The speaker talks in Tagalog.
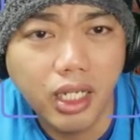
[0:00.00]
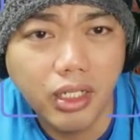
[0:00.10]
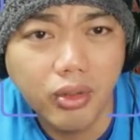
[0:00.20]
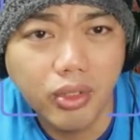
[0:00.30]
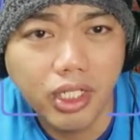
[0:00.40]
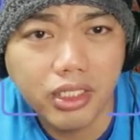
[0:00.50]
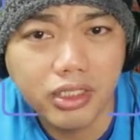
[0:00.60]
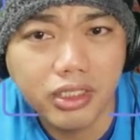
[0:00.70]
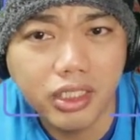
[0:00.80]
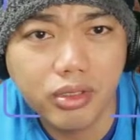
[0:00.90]
uh, locals
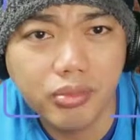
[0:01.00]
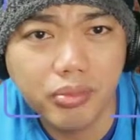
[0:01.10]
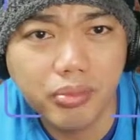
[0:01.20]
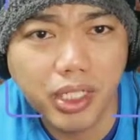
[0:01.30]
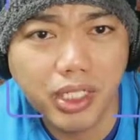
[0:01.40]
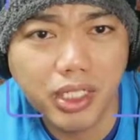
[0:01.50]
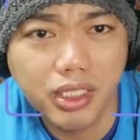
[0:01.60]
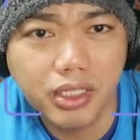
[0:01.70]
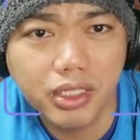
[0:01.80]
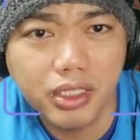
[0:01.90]
dito para
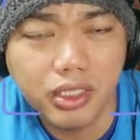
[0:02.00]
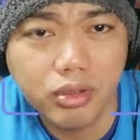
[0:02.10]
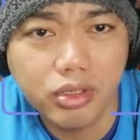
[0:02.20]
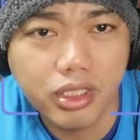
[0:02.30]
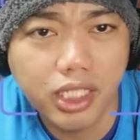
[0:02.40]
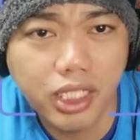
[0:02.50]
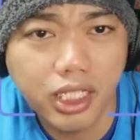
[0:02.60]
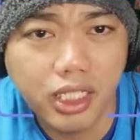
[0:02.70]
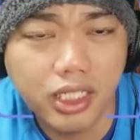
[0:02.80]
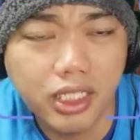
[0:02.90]
rin itong
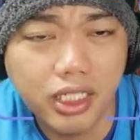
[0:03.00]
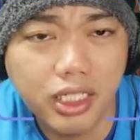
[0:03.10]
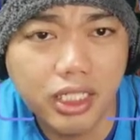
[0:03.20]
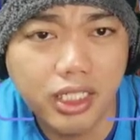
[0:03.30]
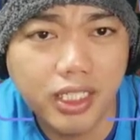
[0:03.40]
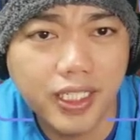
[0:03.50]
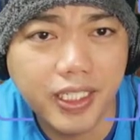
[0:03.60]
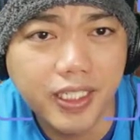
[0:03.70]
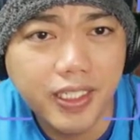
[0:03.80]
kanilang uh,